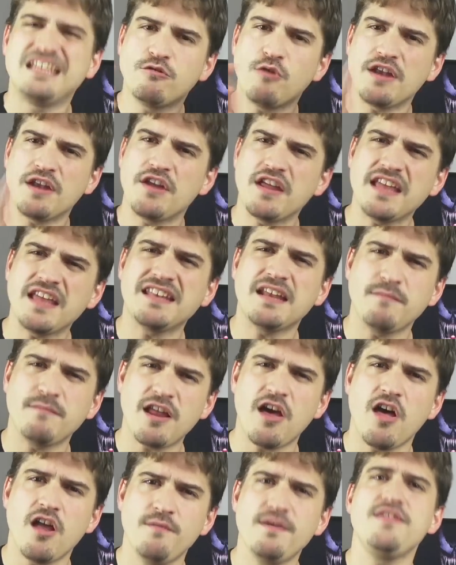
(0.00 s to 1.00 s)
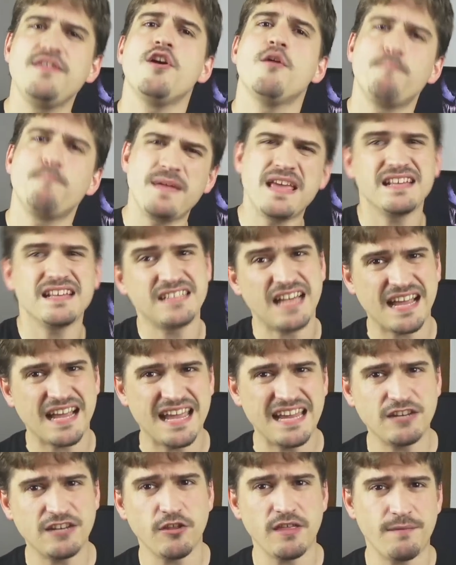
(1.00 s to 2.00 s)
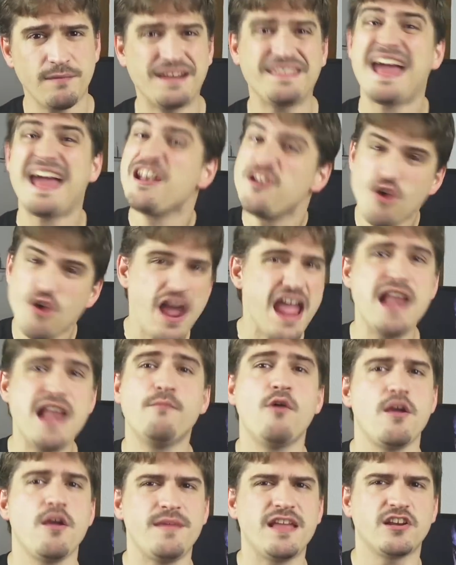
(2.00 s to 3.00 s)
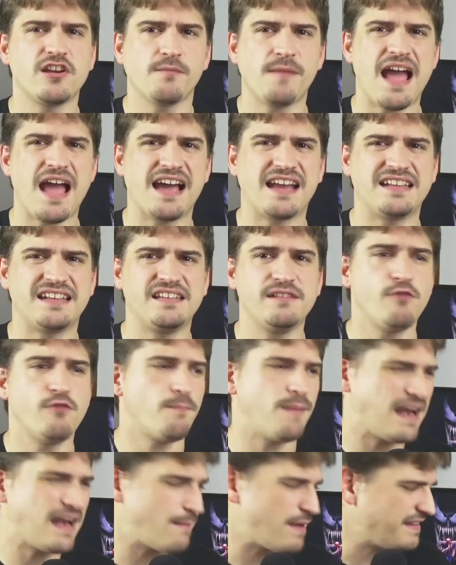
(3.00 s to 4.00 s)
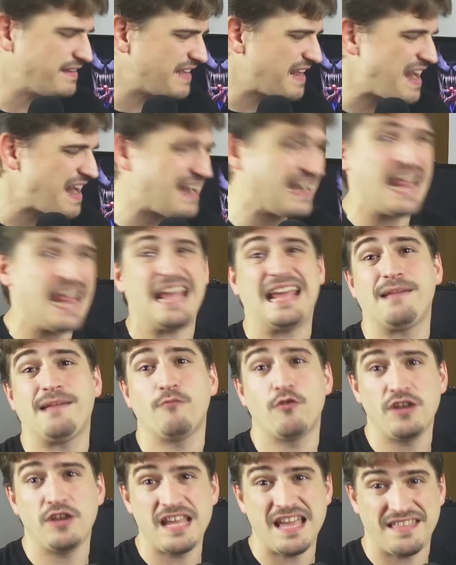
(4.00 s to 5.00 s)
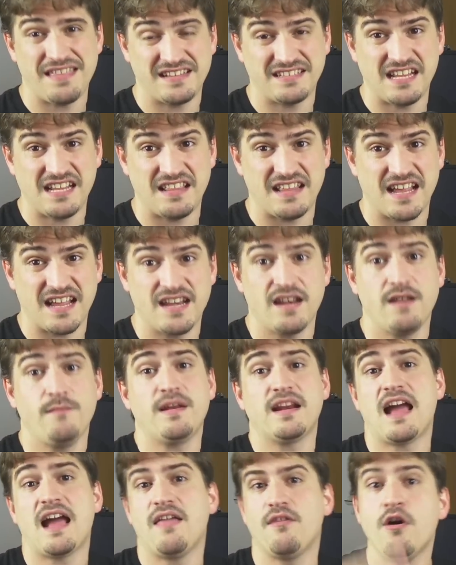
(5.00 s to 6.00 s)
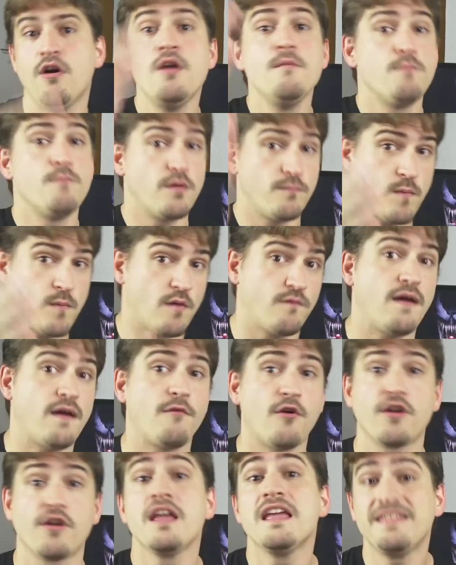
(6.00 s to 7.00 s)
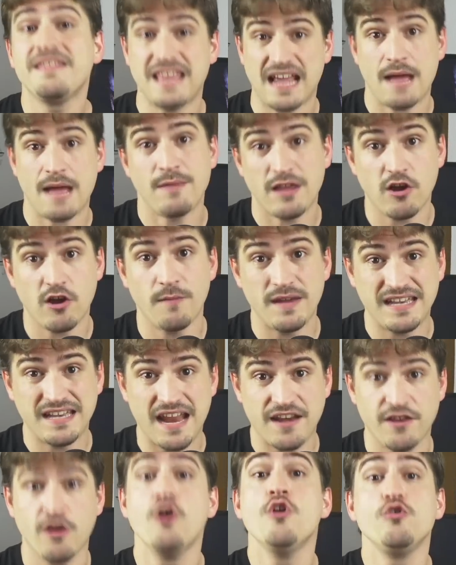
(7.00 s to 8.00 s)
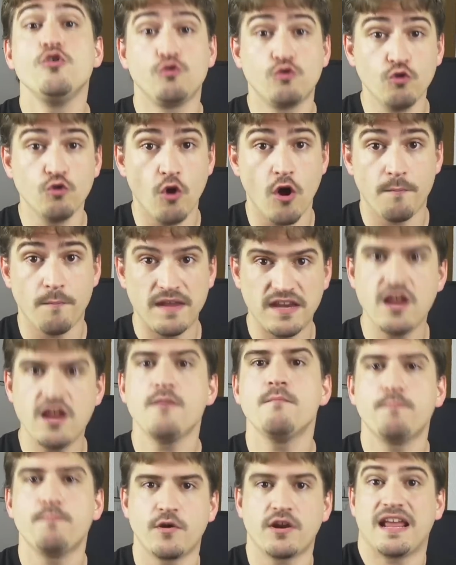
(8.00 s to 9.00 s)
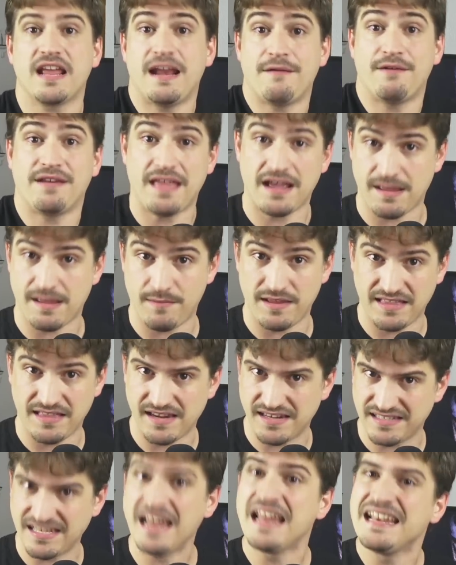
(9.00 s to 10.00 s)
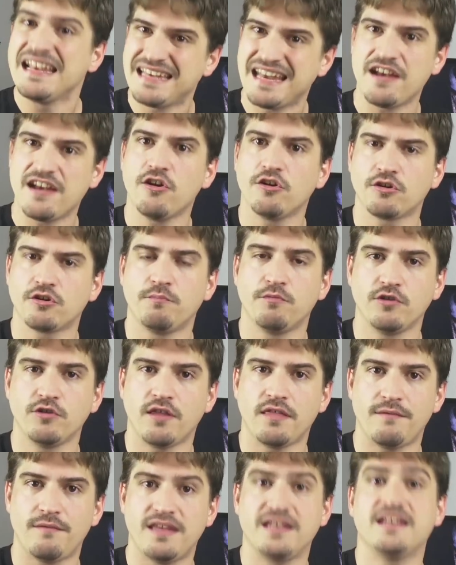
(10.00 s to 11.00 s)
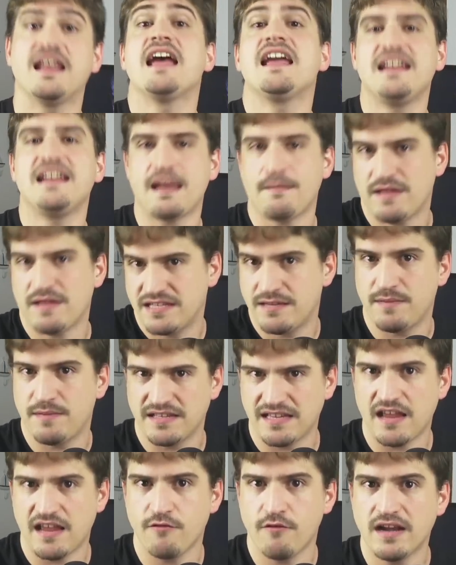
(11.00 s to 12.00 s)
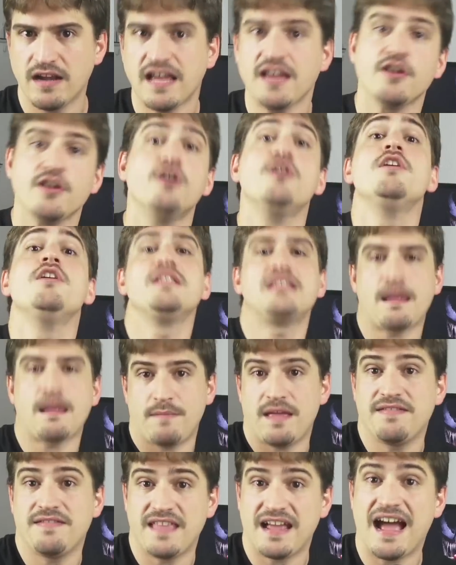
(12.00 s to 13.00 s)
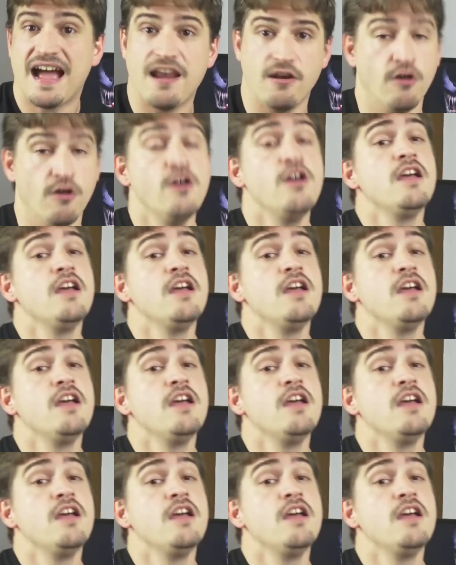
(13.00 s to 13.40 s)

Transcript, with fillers: cuando hayas terminado el vídeo piensas que esto de verdad no es el movimiento más agresivo para mantener la hegemonía de Steam Deck en el mercado, pues por favor déjame en comentarios tu opinión, porque la verdad que me interesa tener otros puntos de vista. Y también si piensas igual que yo, también déjalo